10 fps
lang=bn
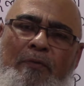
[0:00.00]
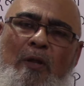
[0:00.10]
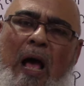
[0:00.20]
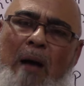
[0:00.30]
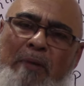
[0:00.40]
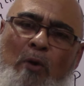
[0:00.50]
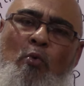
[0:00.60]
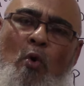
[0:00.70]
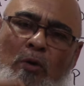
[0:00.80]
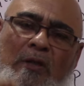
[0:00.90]
কিন্তু আমরা
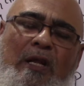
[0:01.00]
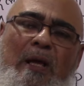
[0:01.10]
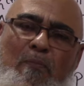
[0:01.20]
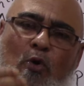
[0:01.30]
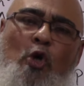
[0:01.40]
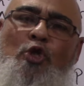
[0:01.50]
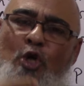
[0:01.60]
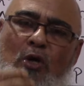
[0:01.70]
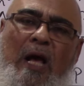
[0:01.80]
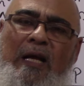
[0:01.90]
রোড থ্রি মূলত
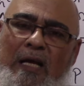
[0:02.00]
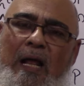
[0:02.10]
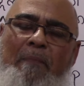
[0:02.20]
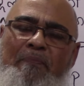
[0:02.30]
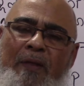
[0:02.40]
সংখ্যা কিনা